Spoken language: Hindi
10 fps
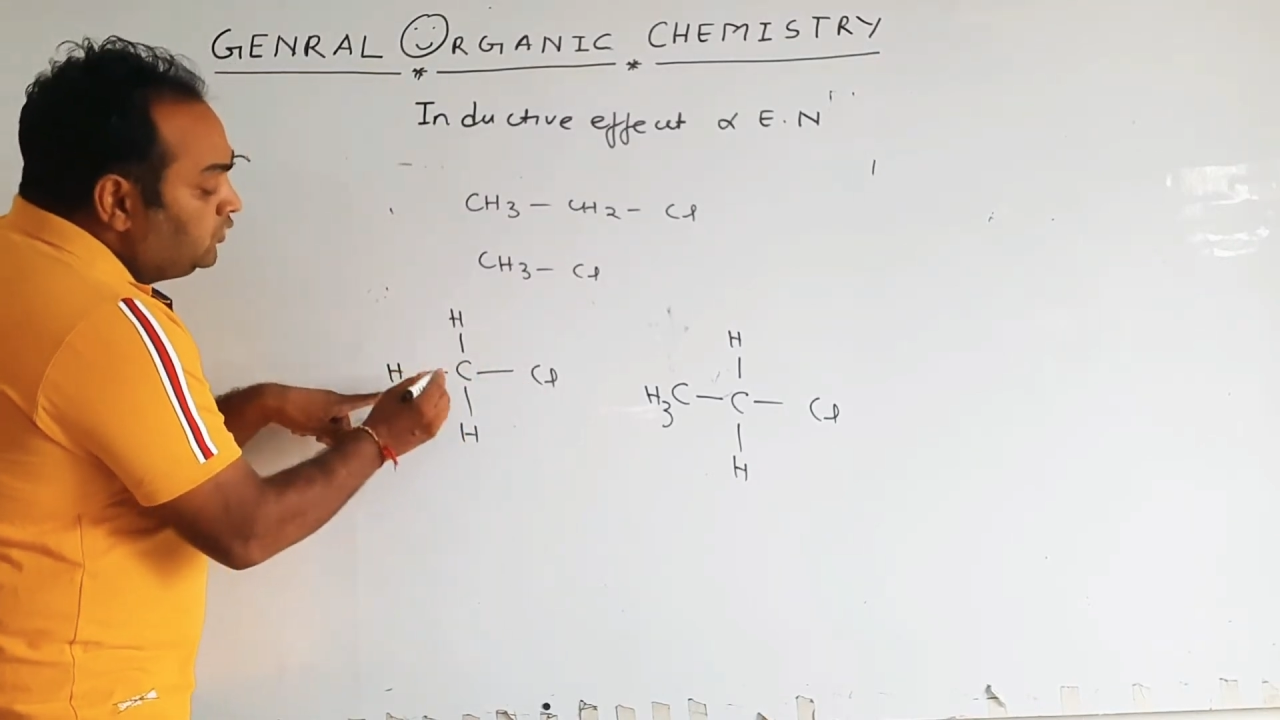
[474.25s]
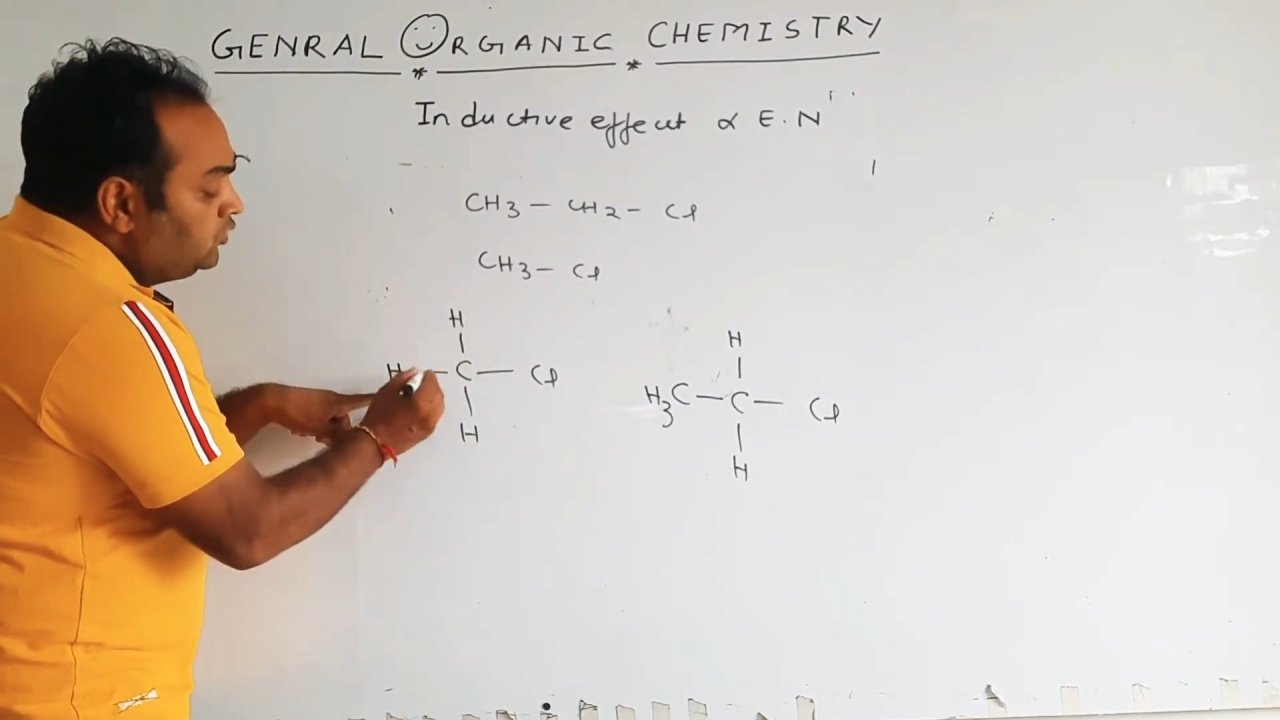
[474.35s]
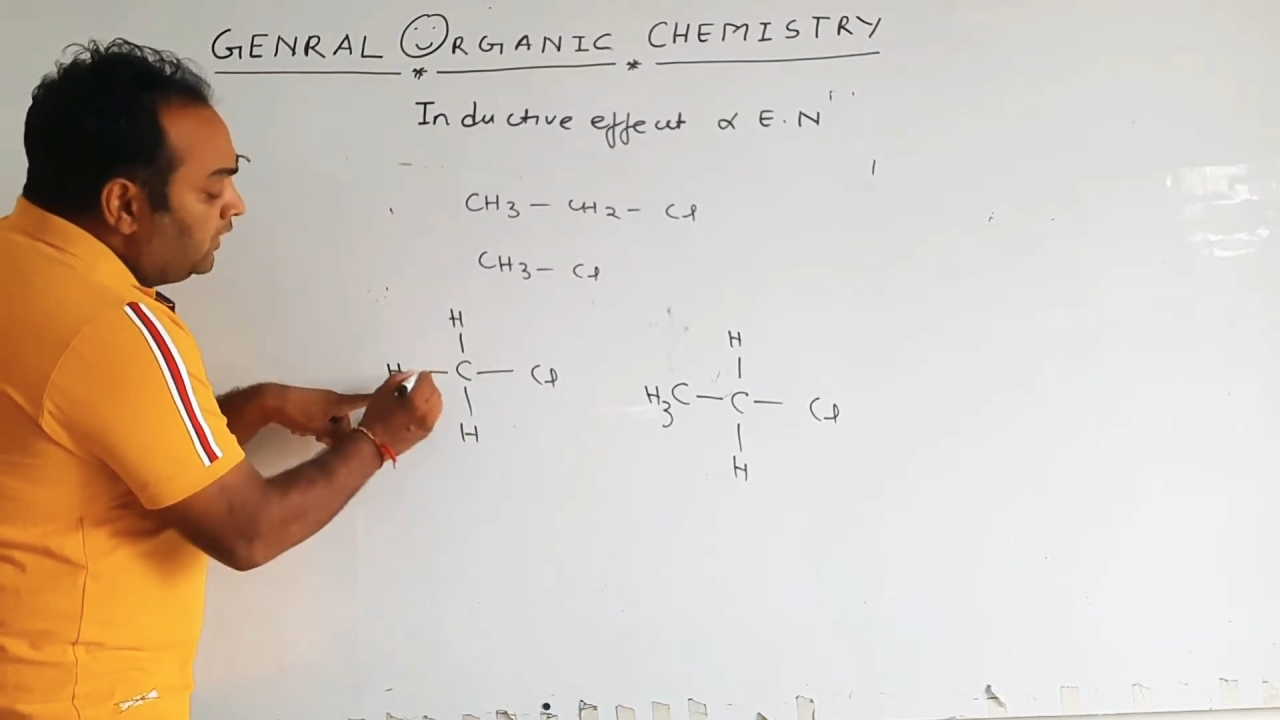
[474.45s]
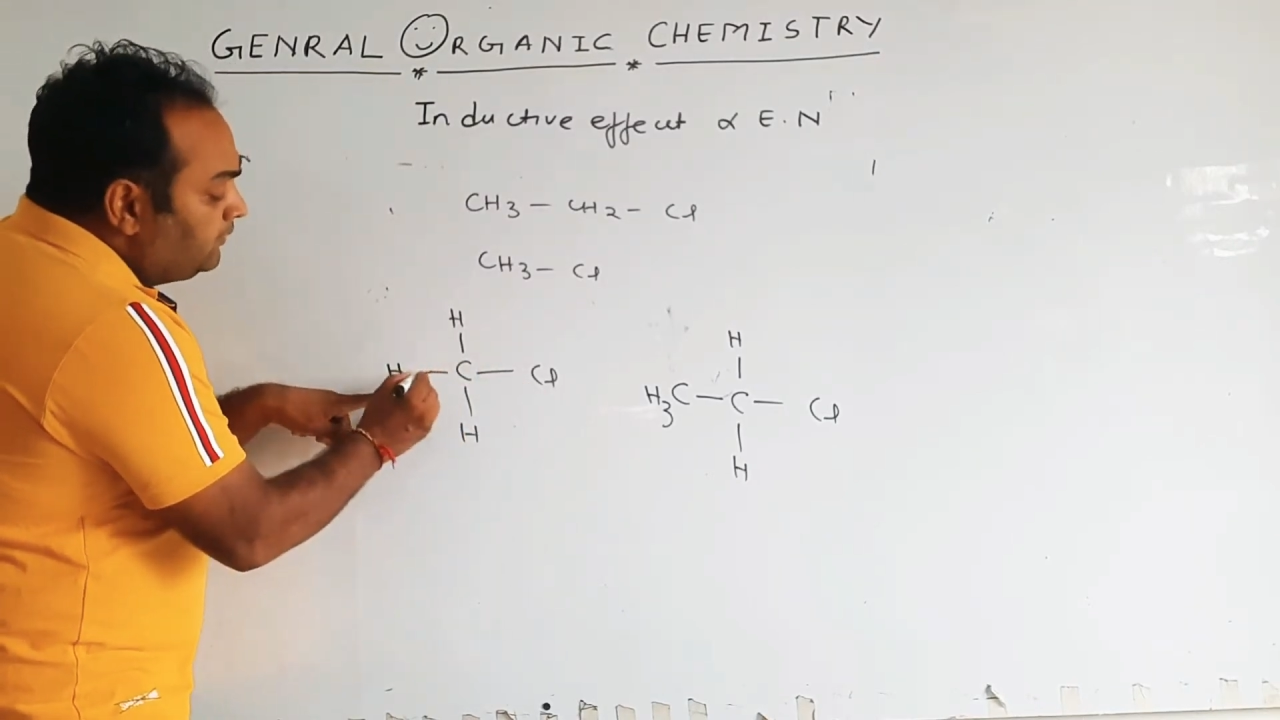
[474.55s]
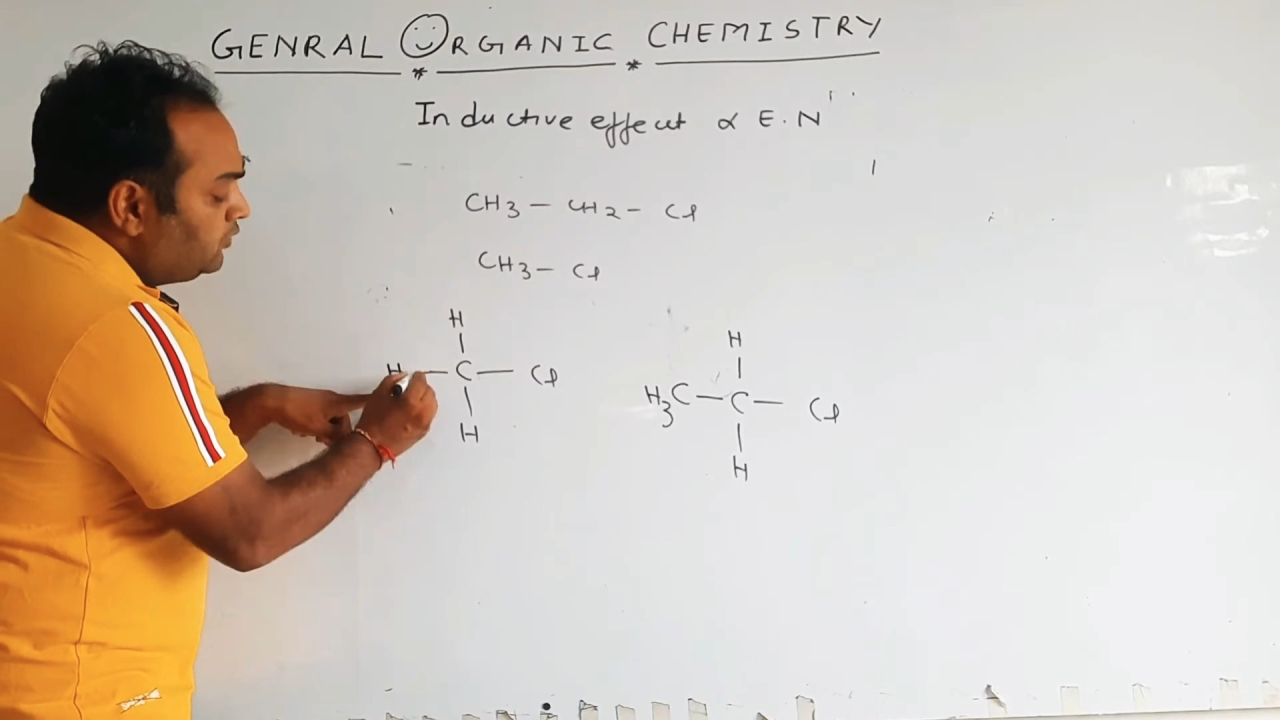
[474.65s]

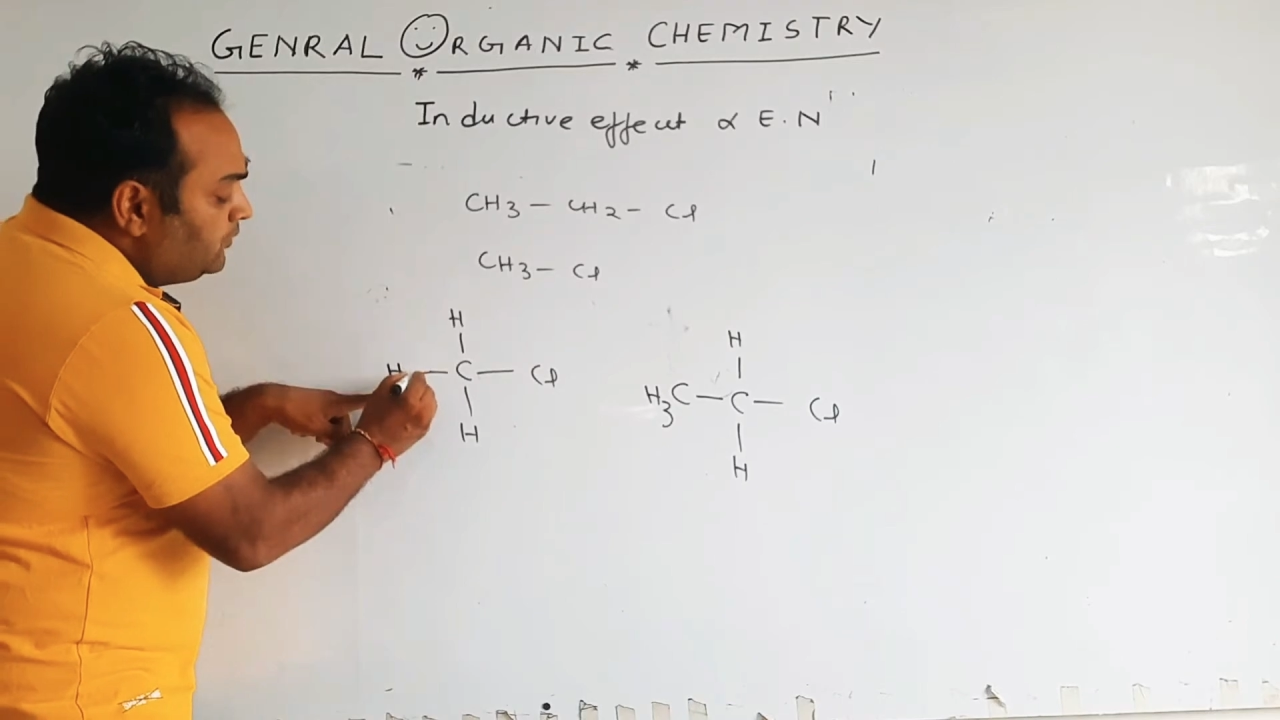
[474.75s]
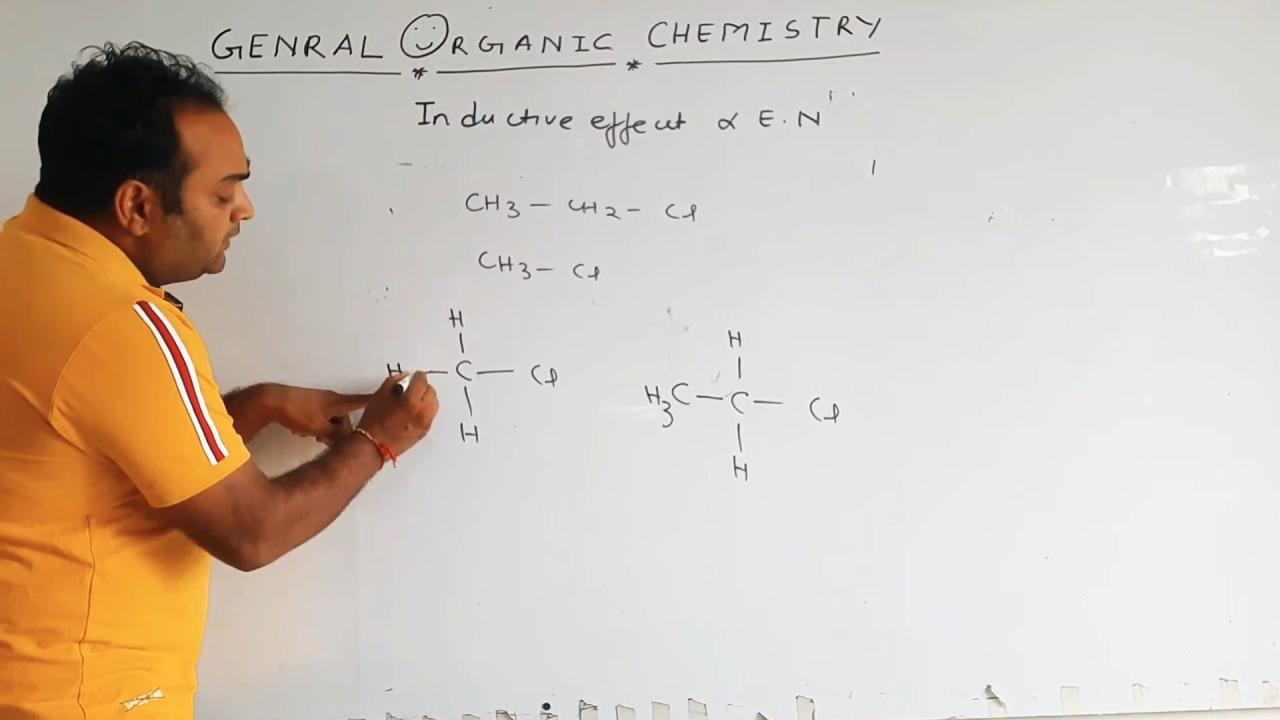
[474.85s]
जो आपको